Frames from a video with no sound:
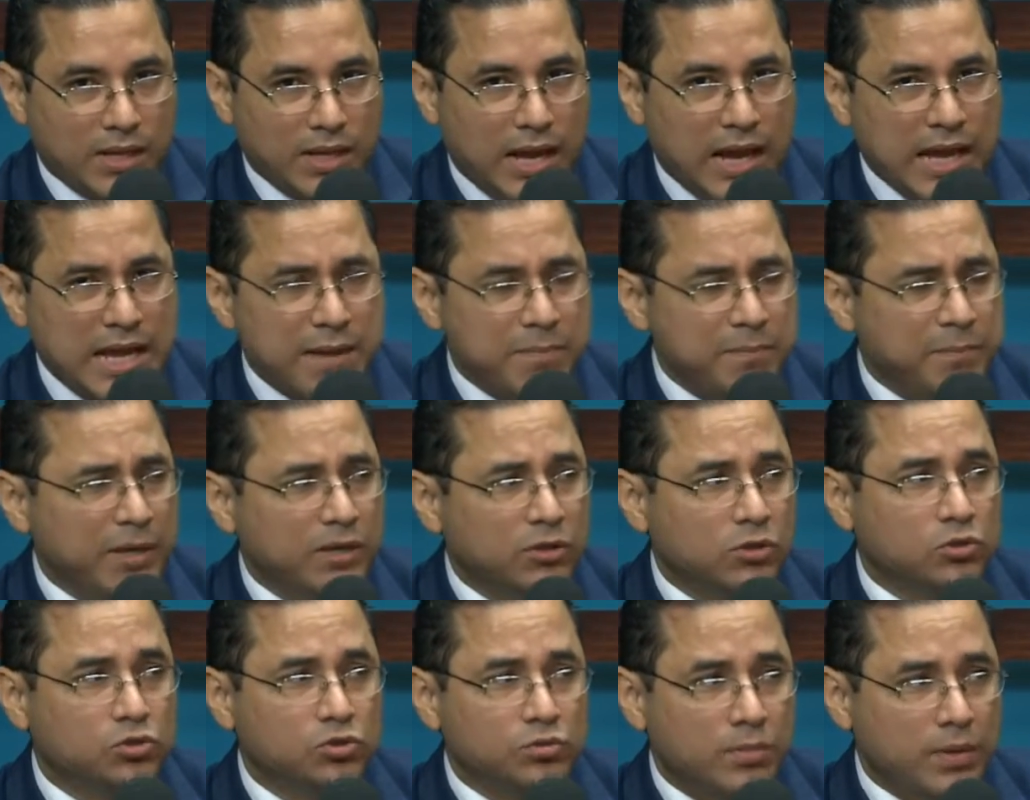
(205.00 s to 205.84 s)
hay
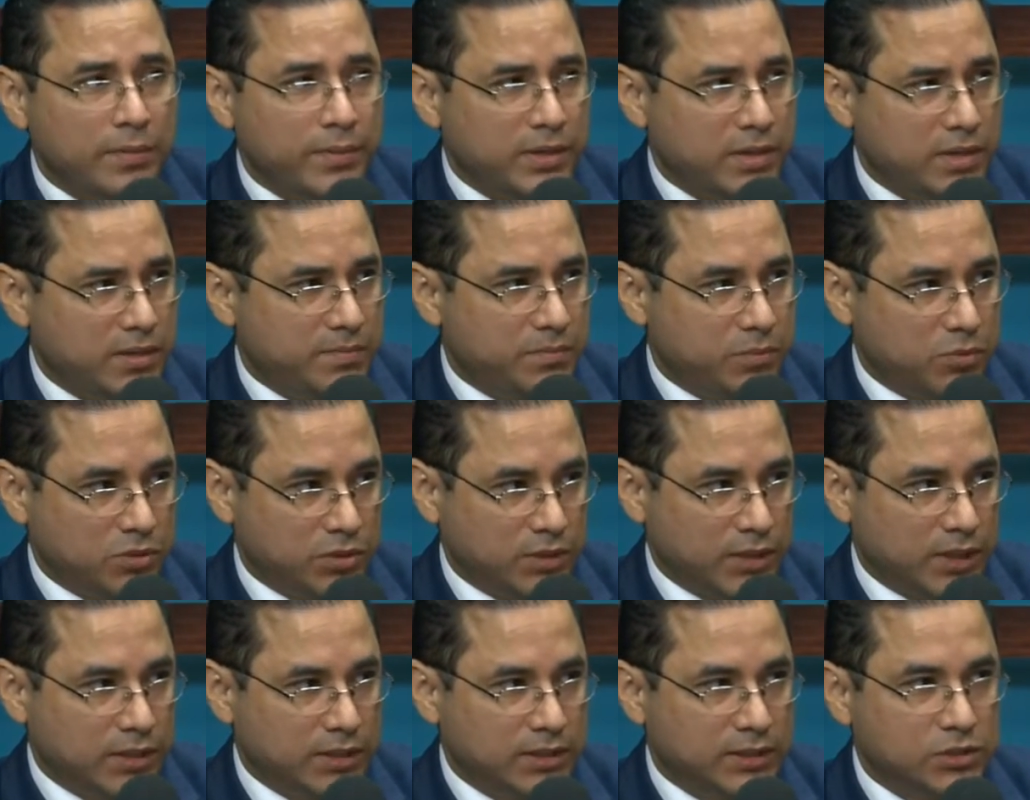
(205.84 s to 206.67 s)
aspectos sumamente
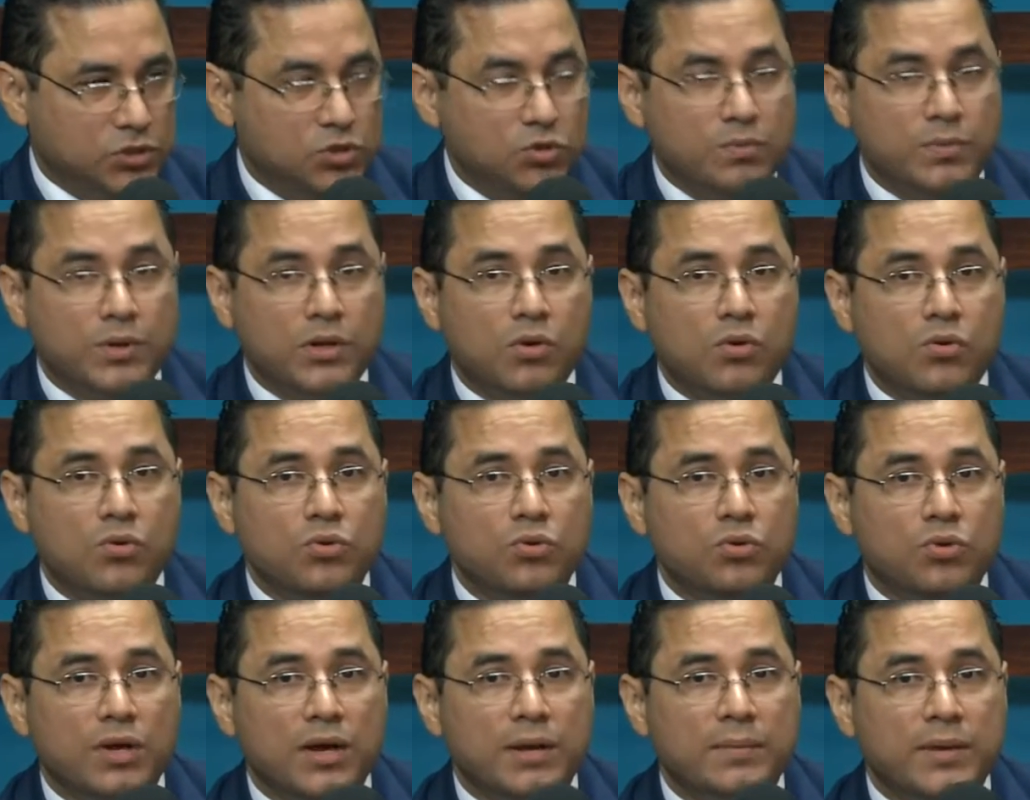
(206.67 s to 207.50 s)
importantes. Número
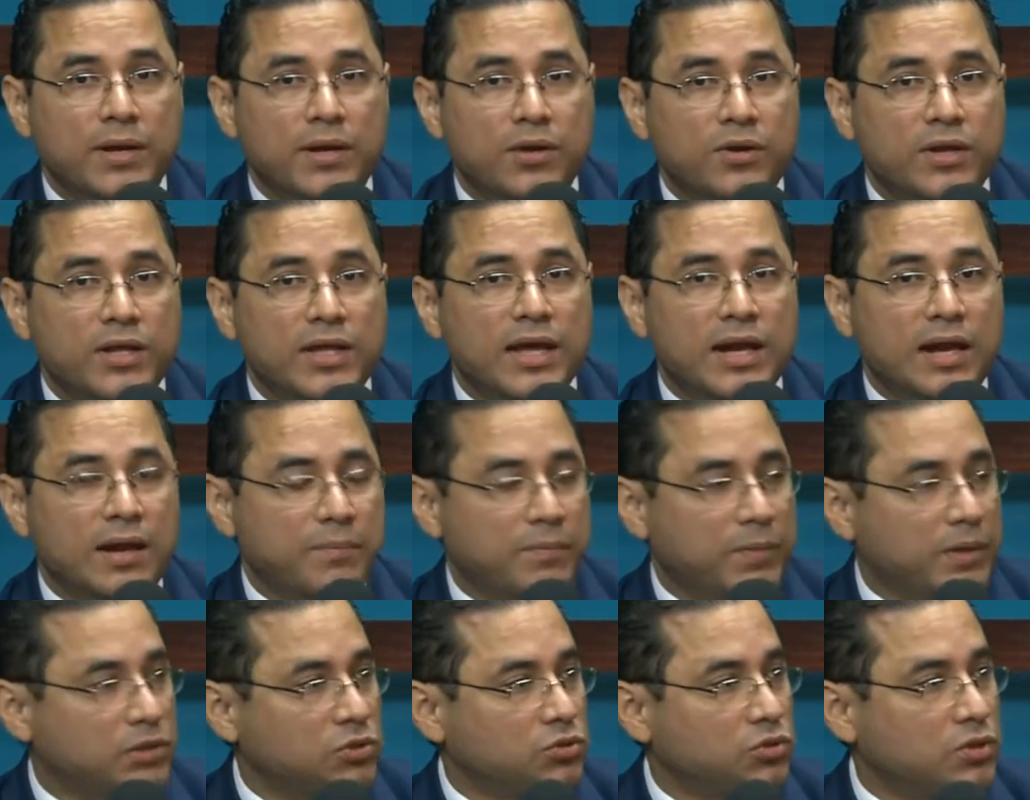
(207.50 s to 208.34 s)
uno, la mayoría de las
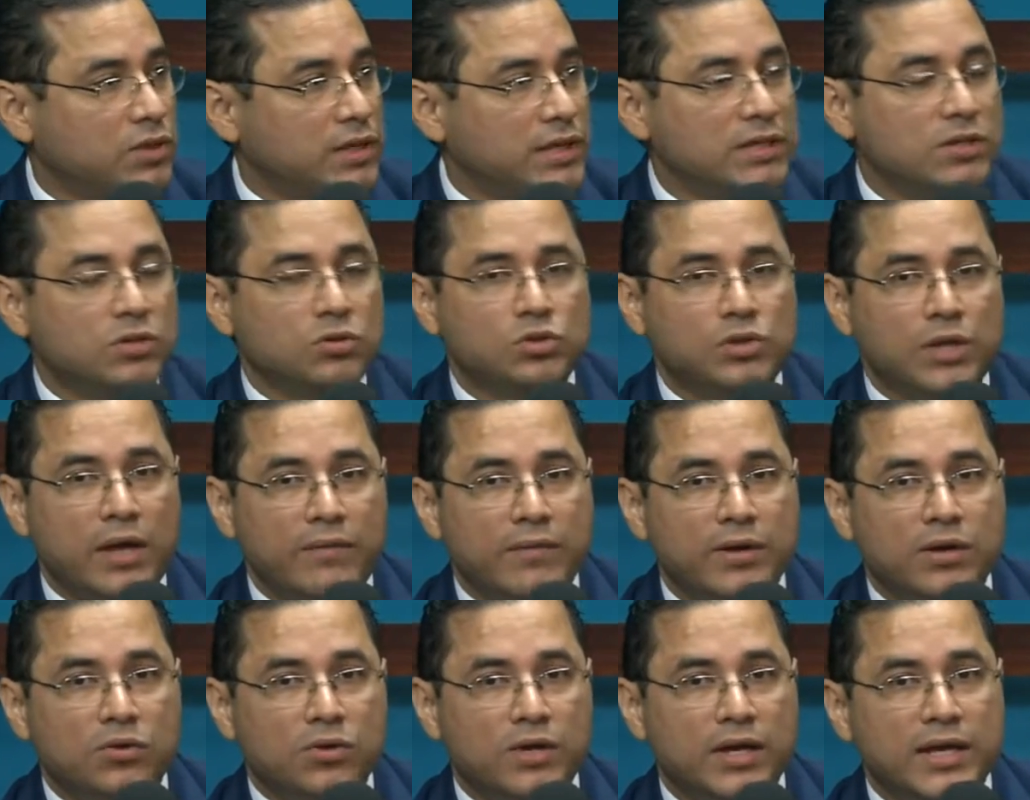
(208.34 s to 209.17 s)
personas no
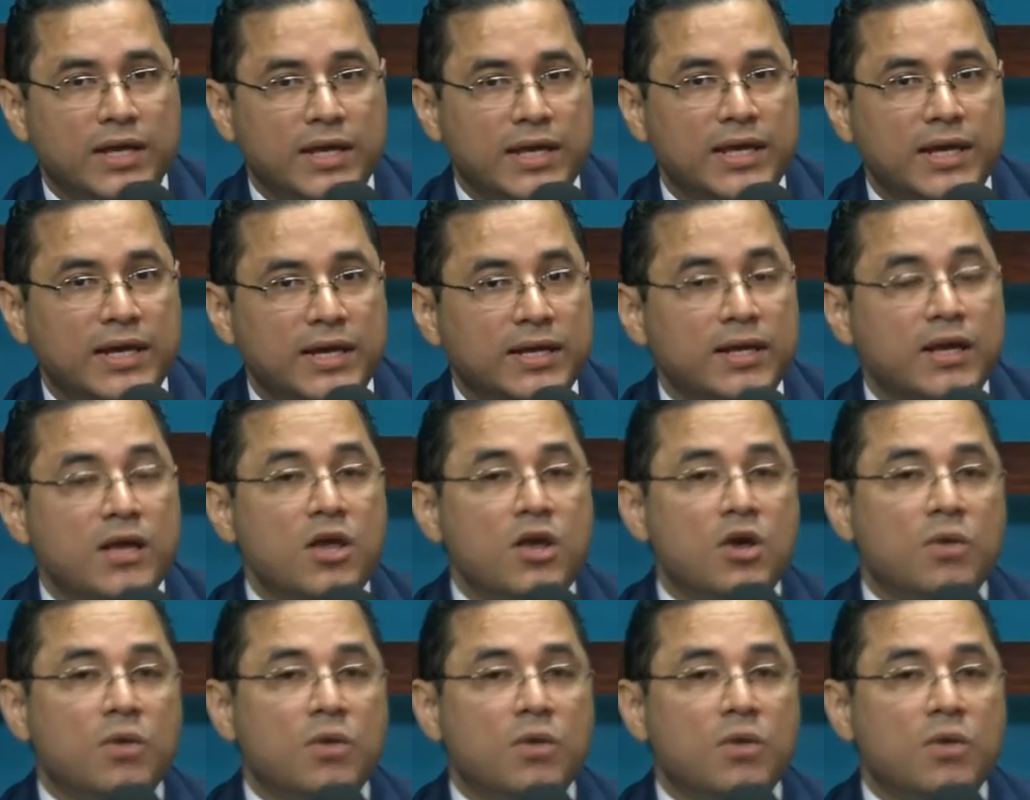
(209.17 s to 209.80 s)
saben lo que quieren,